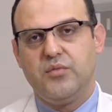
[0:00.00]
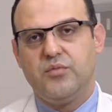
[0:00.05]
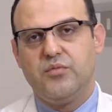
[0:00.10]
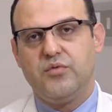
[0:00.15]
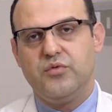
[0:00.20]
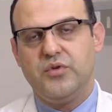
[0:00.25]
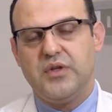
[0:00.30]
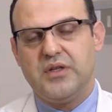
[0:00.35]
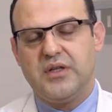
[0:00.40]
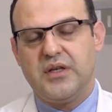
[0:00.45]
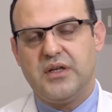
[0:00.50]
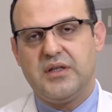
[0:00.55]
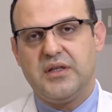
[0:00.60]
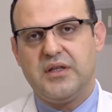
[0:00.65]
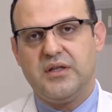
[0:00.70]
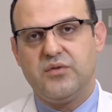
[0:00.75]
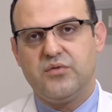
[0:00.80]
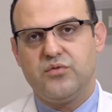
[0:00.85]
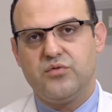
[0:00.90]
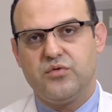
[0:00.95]
Bu
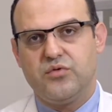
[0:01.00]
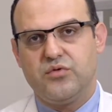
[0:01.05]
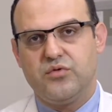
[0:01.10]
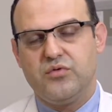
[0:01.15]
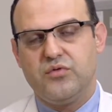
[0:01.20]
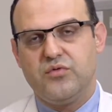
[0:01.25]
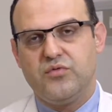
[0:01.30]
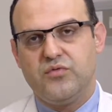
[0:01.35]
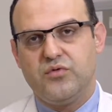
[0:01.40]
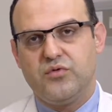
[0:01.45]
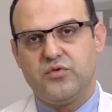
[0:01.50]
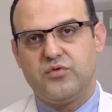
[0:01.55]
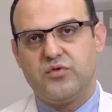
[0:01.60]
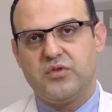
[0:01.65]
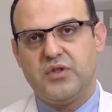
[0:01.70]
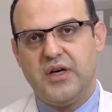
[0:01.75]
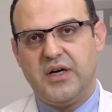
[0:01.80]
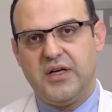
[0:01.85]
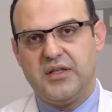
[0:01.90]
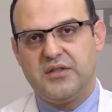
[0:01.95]
nedenle tuzu
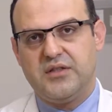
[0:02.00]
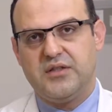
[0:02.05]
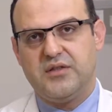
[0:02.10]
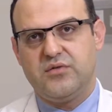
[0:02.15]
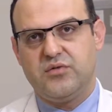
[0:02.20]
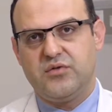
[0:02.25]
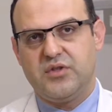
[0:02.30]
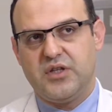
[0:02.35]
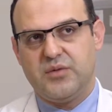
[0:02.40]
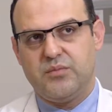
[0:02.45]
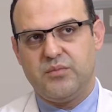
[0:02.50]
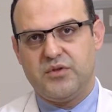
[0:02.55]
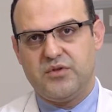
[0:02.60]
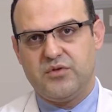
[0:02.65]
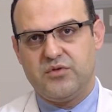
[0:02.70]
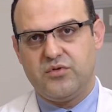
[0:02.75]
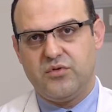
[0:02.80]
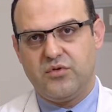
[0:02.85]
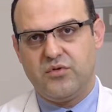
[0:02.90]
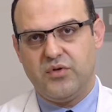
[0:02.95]
vücutta az
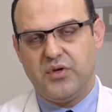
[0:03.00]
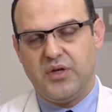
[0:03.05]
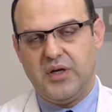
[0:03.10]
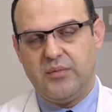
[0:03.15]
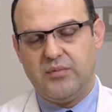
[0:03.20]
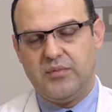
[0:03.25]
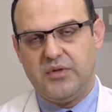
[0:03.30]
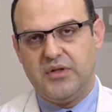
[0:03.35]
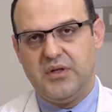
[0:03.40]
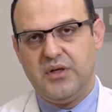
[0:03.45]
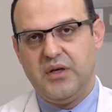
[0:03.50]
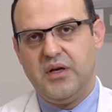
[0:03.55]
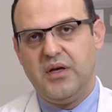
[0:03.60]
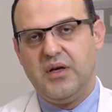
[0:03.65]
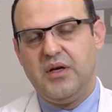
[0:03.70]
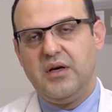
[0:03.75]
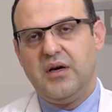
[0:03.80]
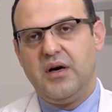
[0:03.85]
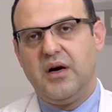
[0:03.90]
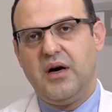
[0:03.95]
tüketmesi çok önemli.
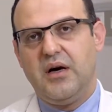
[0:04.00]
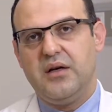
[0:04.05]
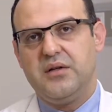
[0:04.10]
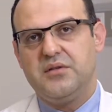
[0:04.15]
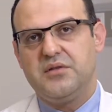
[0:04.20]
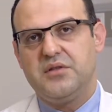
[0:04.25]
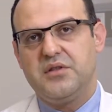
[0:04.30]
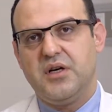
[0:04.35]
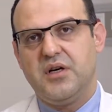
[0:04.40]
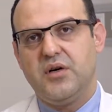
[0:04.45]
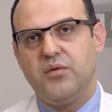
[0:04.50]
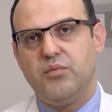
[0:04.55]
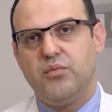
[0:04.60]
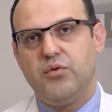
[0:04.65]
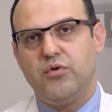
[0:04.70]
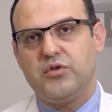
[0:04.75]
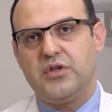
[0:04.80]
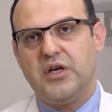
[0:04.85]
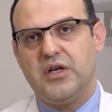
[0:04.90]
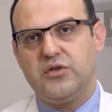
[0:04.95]
Ayrıca
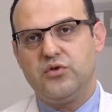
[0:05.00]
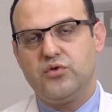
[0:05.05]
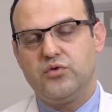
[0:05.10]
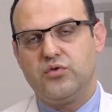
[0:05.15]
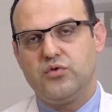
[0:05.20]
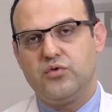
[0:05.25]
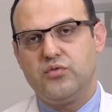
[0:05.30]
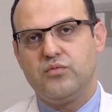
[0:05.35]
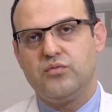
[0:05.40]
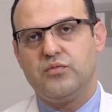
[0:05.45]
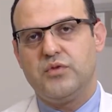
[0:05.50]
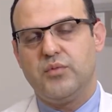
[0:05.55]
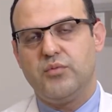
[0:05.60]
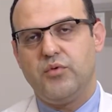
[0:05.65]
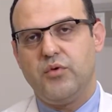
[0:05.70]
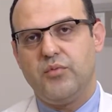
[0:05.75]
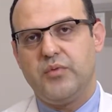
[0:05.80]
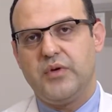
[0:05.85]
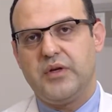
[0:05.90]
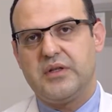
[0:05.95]
potasyum da
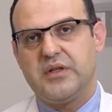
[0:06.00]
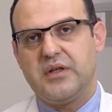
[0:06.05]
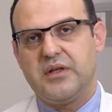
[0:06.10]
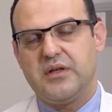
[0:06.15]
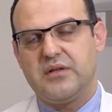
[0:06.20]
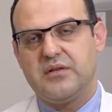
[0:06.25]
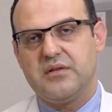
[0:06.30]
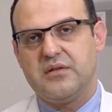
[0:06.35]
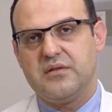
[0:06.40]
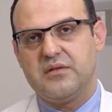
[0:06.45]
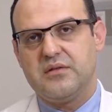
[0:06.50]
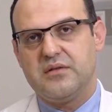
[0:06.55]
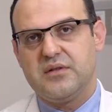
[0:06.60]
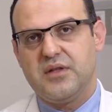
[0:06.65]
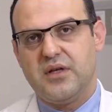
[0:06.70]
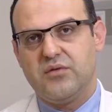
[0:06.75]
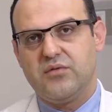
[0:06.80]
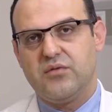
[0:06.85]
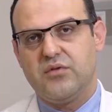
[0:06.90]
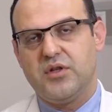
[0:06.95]
böbrekten
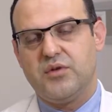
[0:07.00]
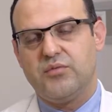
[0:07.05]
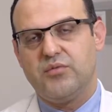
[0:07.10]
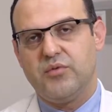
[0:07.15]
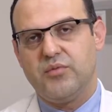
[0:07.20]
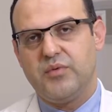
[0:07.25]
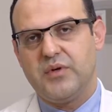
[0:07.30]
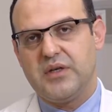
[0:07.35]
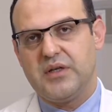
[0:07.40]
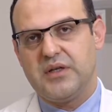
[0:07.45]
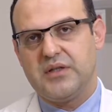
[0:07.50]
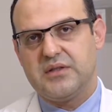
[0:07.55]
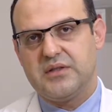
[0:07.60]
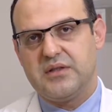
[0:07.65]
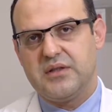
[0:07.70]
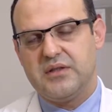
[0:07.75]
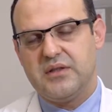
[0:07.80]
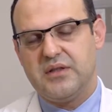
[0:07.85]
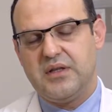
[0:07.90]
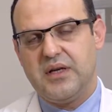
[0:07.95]
atıldığından dolayı böbrek
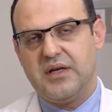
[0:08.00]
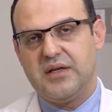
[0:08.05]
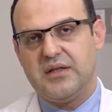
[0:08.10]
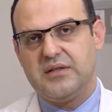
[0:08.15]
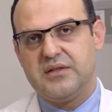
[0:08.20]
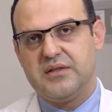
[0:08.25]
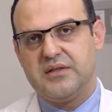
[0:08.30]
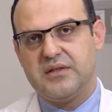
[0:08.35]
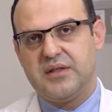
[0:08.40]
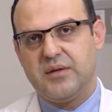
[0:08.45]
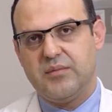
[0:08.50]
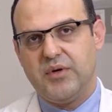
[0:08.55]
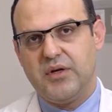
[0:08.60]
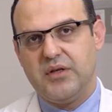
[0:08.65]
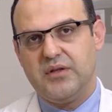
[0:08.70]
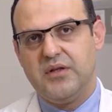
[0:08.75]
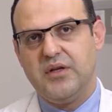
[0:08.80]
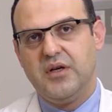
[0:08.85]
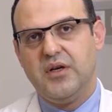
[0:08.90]
hastalığı ilerlediği zaman